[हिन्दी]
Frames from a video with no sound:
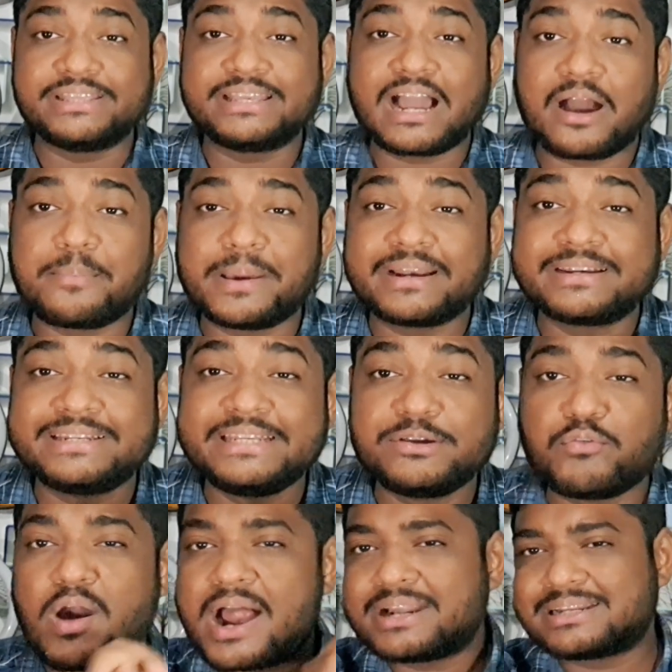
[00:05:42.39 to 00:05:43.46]
यहां पे
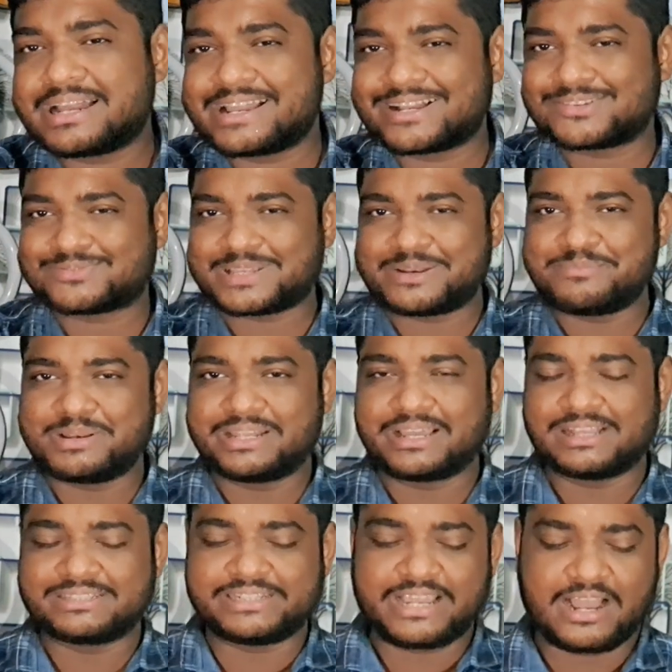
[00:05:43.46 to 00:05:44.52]
रिवार्ड का एक ऑप्शन मिल
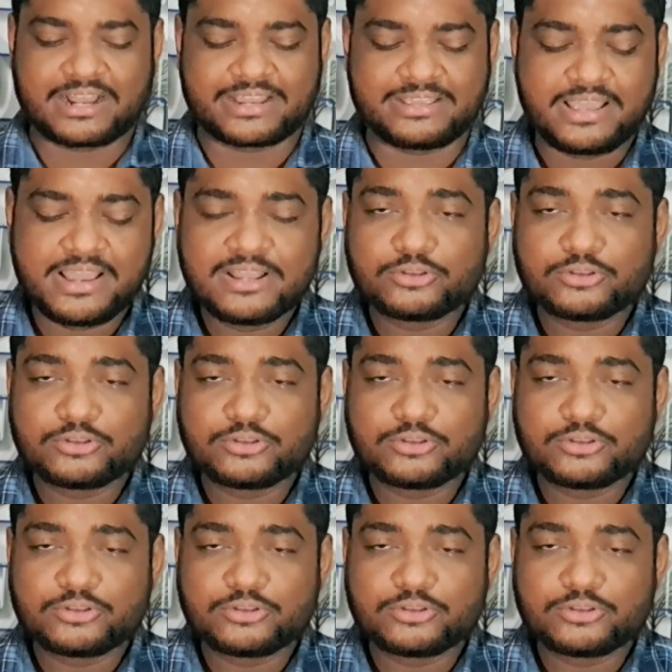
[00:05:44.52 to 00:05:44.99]
गया जी आ गए